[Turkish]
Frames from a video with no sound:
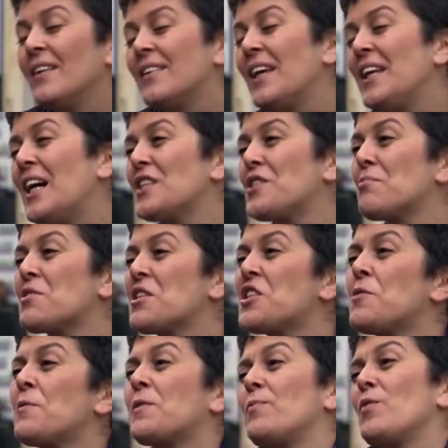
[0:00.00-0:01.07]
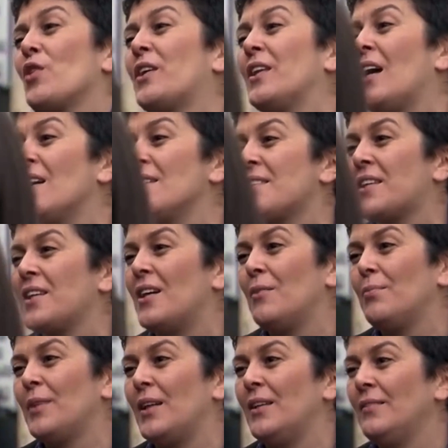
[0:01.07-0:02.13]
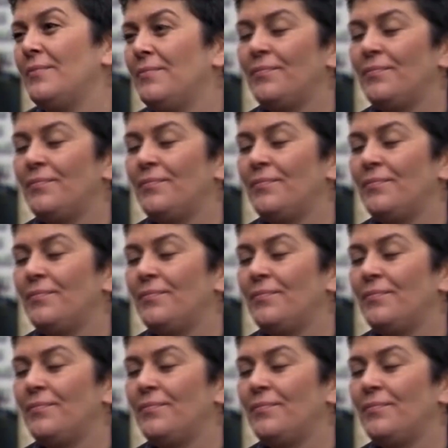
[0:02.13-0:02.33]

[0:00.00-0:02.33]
Telaşımız hiç bitmiyor ki Nazike abla.